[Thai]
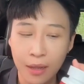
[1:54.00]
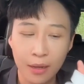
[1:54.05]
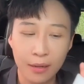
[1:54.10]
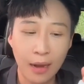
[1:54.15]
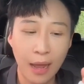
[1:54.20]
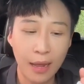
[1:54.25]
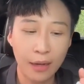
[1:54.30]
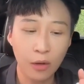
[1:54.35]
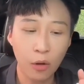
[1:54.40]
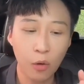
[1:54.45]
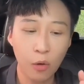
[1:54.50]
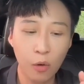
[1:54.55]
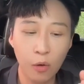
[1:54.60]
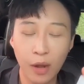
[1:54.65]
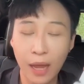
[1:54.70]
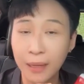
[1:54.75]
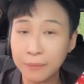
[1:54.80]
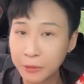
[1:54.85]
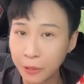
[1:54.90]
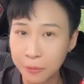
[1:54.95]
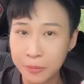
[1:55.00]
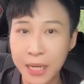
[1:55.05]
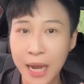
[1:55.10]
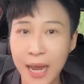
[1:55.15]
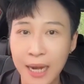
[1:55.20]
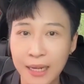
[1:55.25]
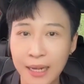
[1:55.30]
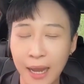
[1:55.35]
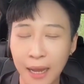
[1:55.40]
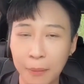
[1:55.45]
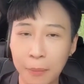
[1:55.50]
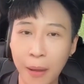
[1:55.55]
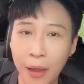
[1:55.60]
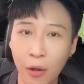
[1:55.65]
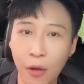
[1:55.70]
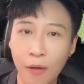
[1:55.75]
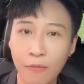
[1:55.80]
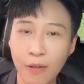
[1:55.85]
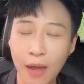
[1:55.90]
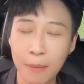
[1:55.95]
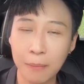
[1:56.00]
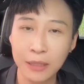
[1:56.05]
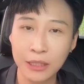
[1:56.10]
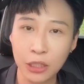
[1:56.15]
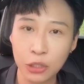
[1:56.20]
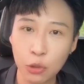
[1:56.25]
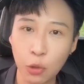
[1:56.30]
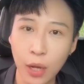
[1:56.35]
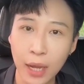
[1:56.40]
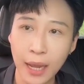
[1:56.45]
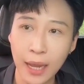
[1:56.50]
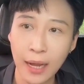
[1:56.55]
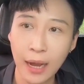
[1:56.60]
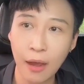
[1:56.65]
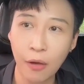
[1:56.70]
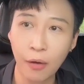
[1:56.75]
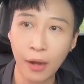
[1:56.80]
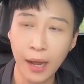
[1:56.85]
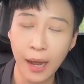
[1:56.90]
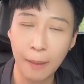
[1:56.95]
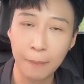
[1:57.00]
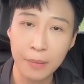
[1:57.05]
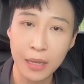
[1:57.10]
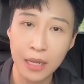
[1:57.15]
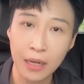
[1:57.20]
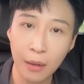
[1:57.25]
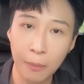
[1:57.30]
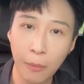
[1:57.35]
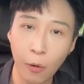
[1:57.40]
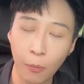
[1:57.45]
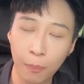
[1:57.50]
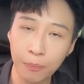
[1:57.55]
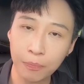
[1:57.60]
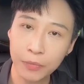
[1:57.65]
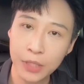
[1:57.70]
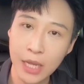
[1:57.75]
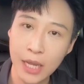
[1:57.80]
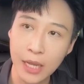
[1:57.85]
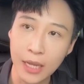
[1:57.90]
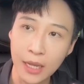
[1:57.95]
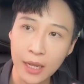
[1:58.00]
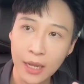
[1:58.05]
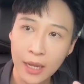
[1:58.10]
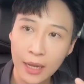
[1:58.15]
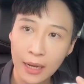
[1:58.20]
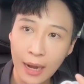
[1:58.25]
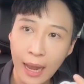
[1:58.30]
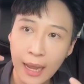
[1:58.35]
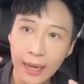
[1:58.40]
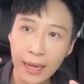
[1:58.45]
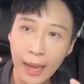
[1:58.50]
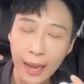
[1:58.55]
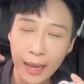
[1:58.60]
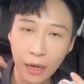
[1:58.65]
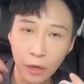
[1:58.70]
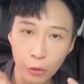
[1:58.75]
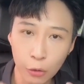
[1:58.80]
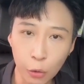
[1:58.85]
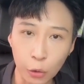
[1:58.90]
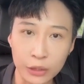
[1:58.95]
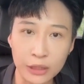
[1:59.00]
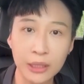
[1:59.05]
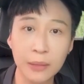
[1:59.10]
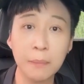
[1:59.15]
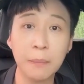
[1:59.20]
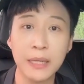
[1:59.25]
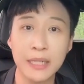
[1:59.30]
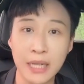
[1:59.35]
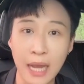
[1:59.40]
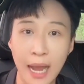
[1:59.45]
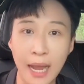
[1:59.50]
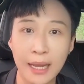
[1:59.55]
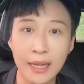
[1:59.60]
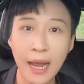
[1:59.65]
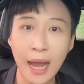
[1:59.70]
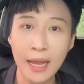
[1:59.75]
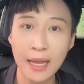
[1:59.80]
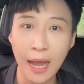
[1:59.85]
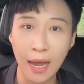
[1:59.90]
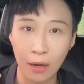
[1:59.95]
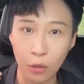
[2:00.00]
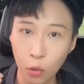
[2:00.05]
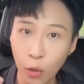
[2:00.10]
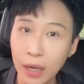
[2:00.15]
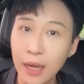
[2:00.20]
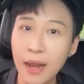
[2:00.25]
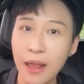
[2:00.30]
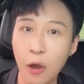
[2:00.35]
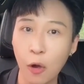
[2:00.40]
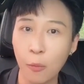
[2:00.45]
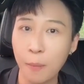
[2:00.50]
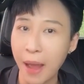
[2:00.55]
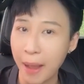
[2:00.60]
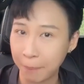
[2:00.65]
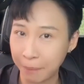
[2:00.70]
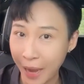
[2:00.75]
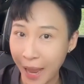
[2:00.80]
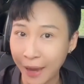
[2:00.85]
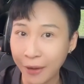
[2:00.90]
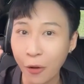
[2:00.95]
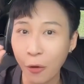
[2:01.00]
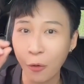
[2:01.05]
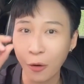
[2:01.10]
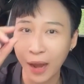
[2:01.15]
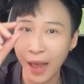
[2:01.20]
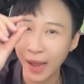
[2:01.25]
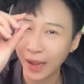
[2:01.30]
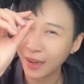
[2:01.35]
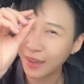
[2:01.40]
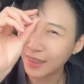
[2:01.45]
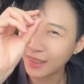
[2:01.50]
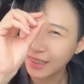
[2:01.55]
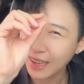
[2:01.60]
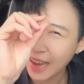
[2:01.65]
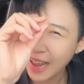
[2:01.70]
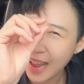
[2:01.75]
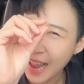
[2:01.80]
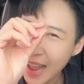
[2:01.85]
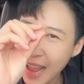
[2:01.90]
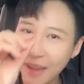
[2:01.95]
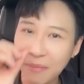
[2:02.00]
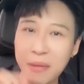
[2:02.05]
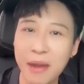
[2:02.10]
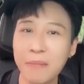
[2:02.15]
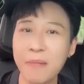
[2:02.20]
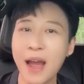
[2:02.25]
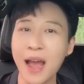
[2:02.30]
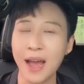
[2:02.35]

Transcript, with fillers: นาโนแอปซอปชันเนี่ยหมายความว่ามันจะช่วยให้เราอะค่ะมีระบบที่ร่างกายเราดูดซึมไปใช้ได้อย่างรวดเร็วแบบนาโนนะก็คือเล็กมา